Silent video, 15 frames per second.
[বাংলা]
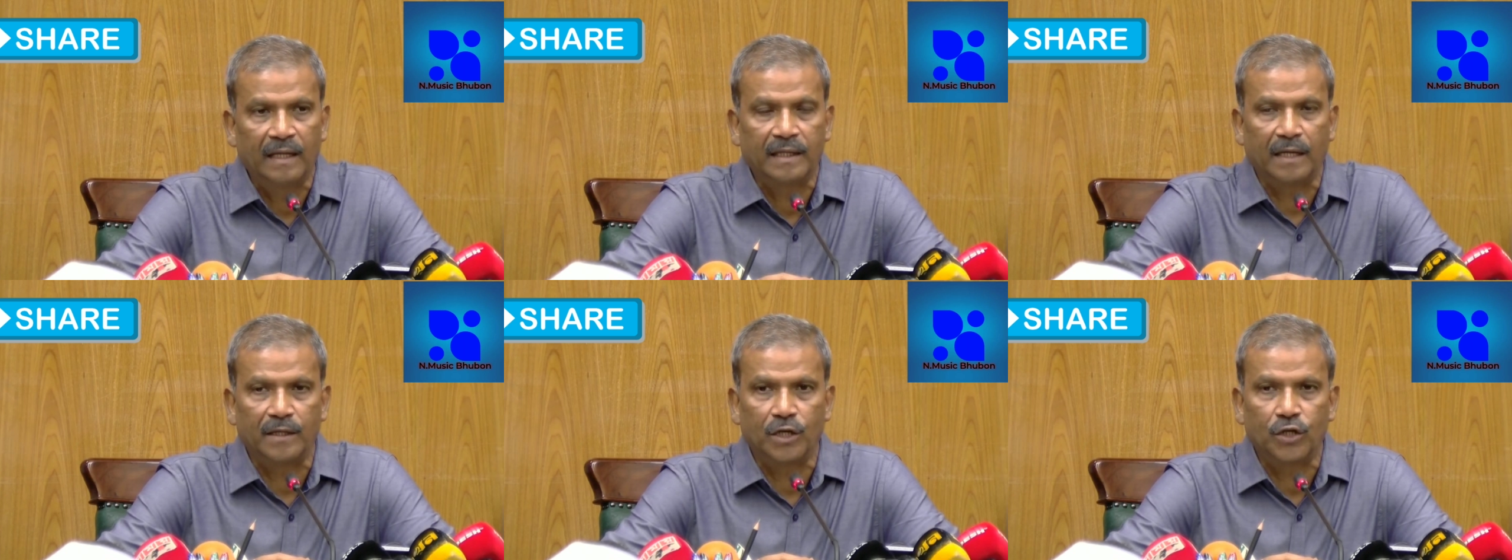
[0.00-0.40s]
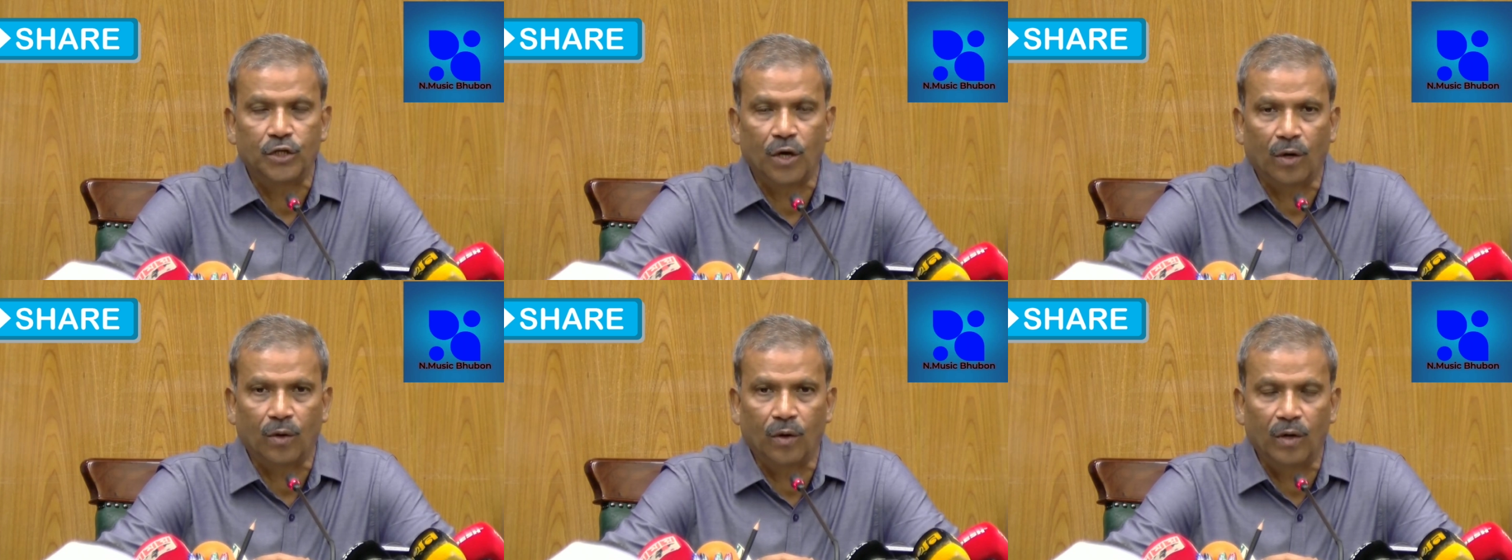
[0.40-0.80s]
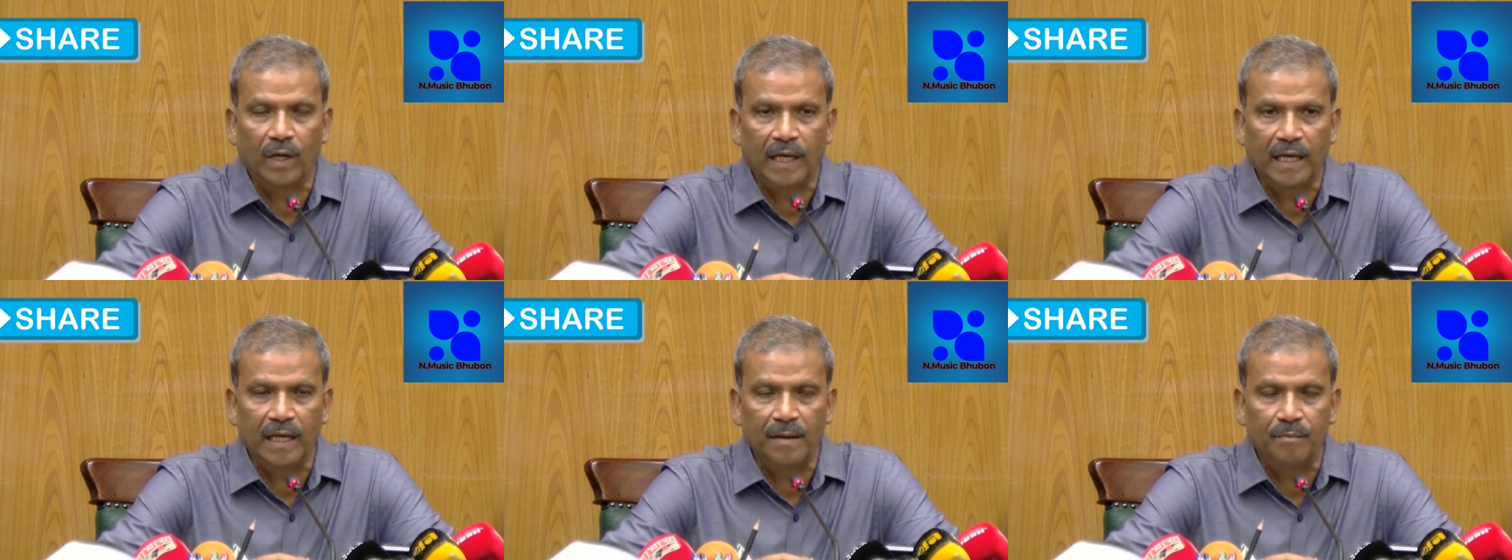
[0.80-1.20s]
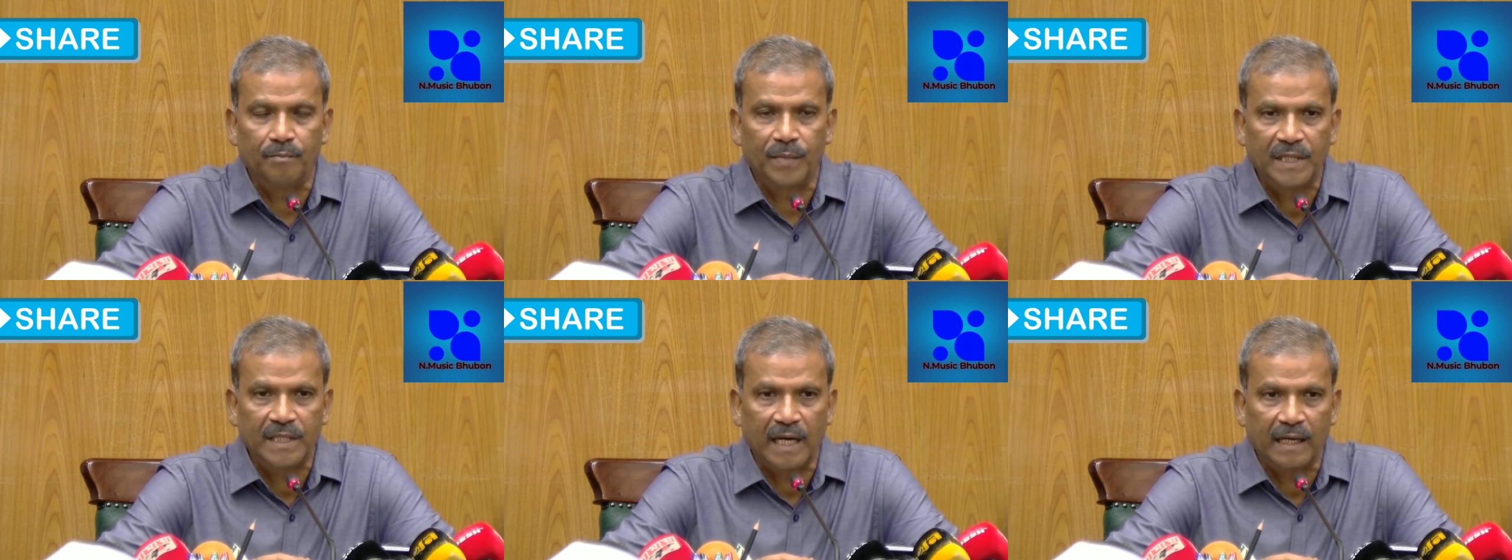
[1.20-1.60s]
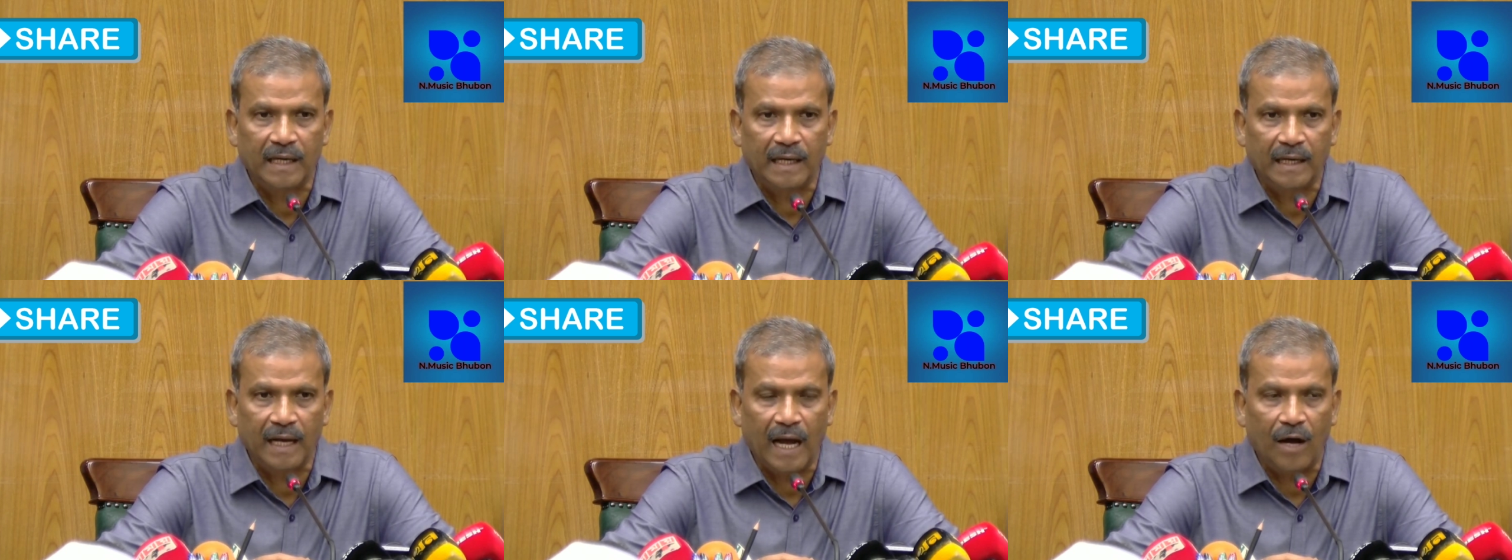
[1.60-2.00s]
তাদের সকলকে
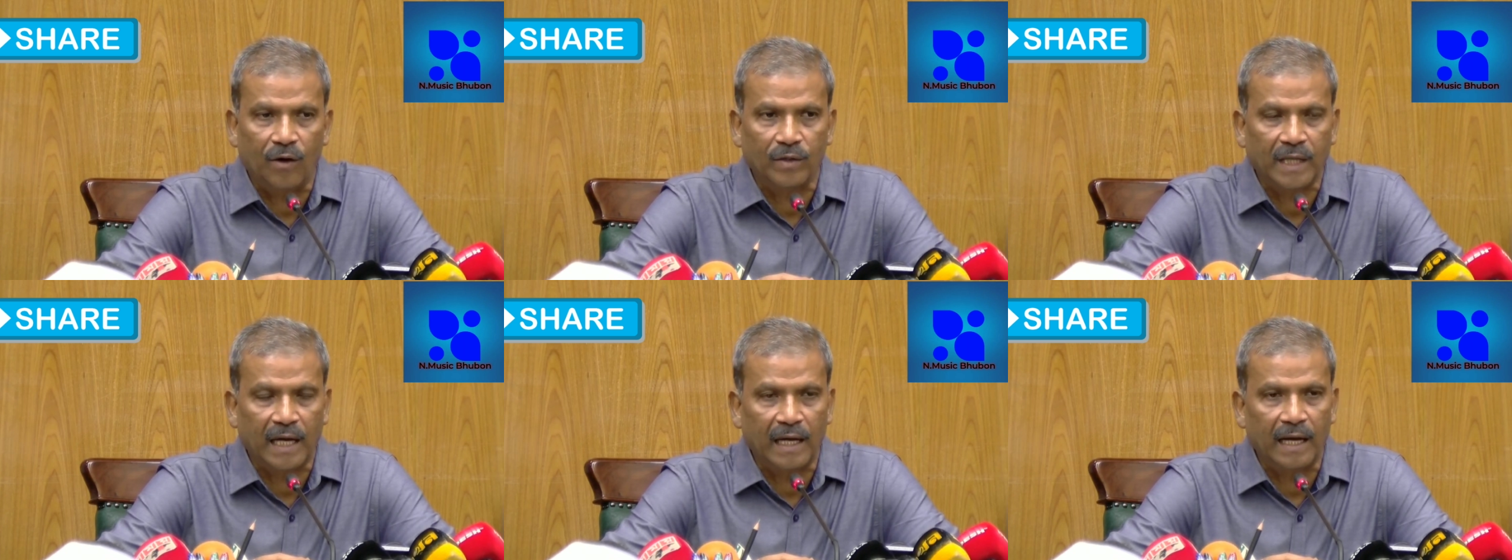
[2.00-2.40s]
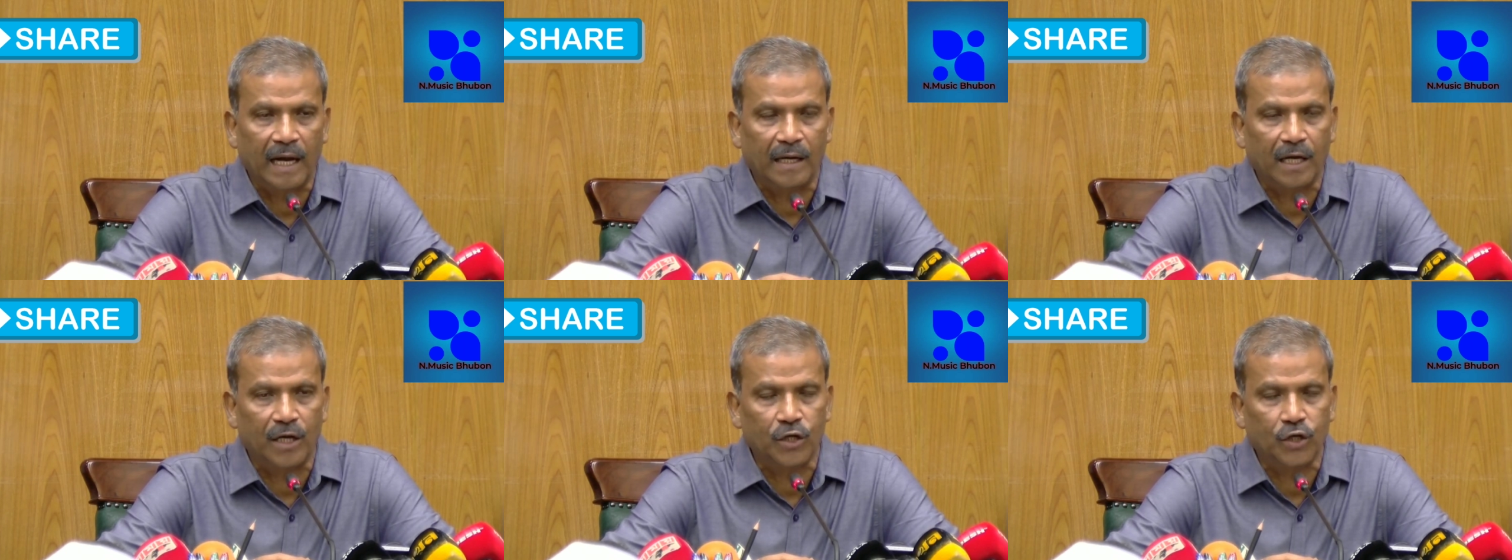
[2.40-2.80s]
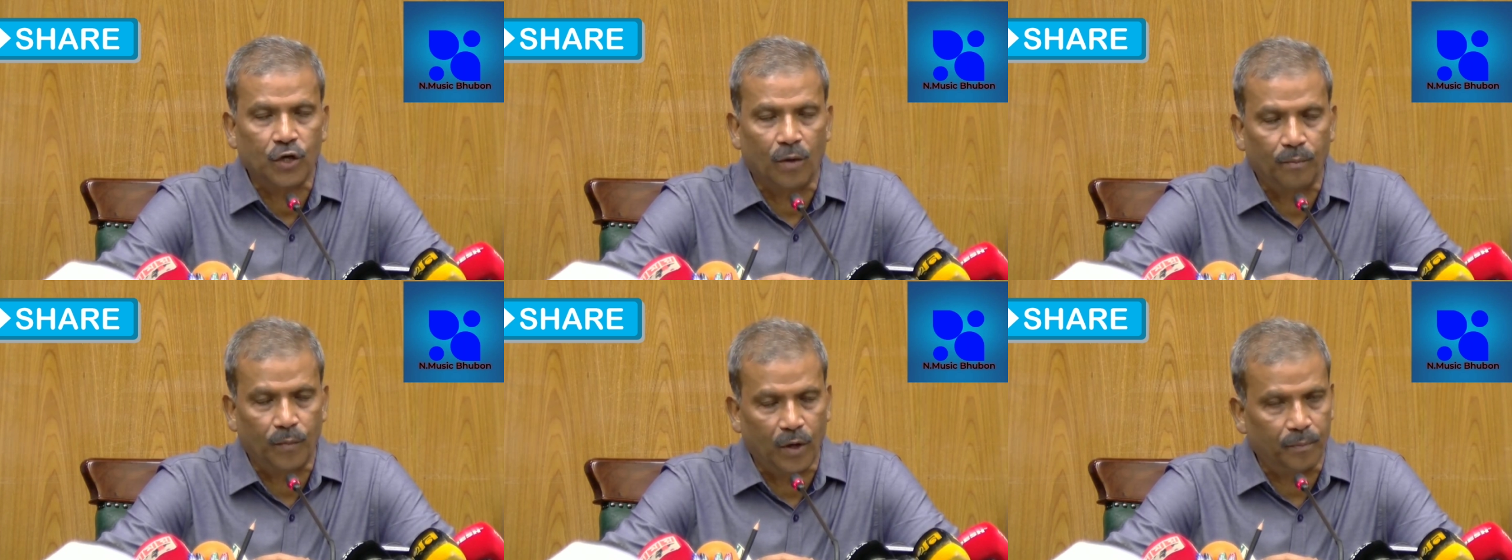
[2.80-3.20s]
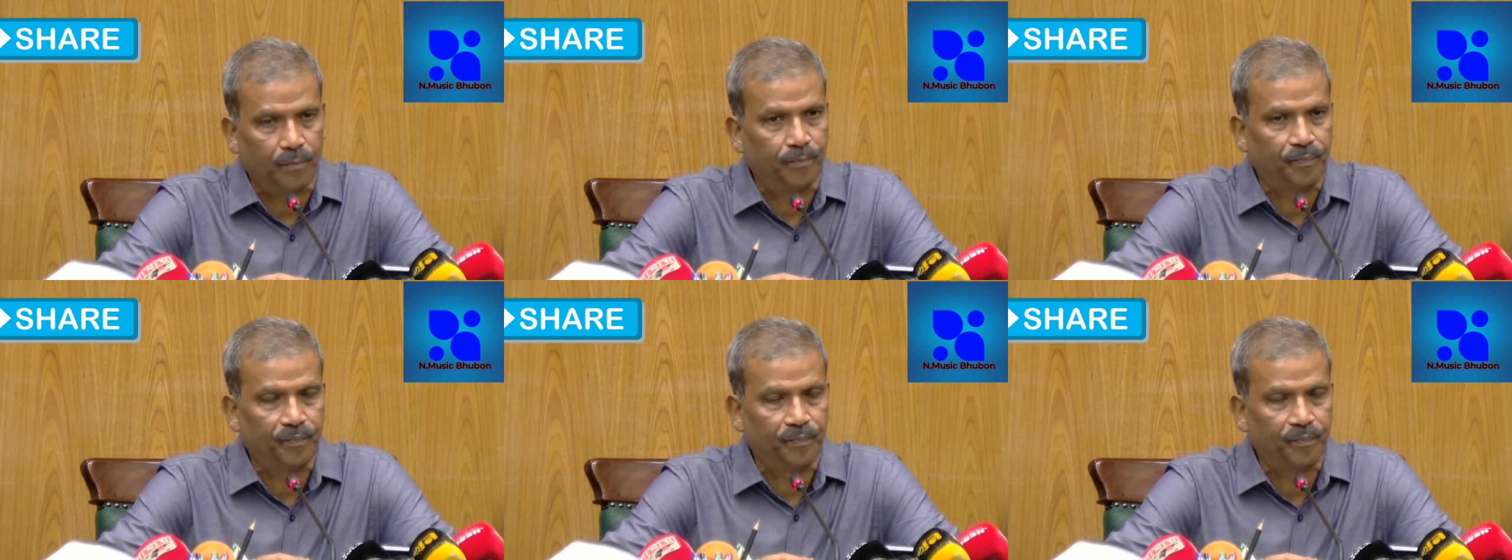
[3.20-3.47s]
বিচারের আওতায় আনা সম্ভব